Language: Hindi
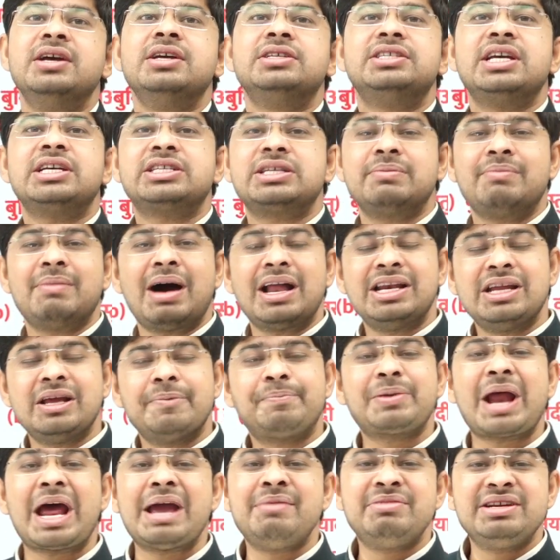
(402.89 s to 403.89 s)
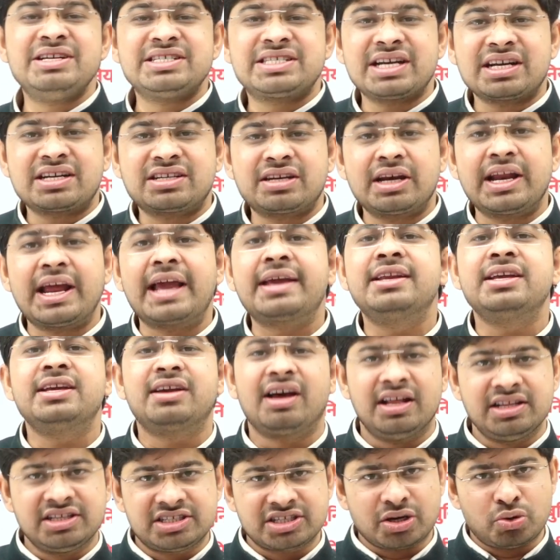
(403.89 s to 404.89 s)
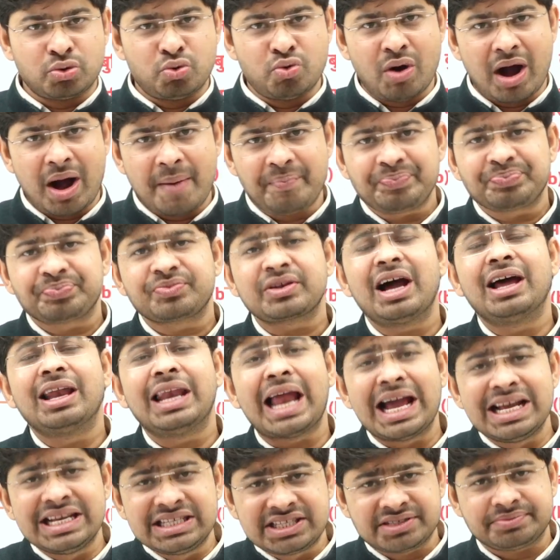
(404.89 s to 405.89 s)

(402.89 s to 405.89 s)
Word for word: जैसे मान लिए प्राइमरी सेक्टर एग्रीकल्चर हुआ पलाई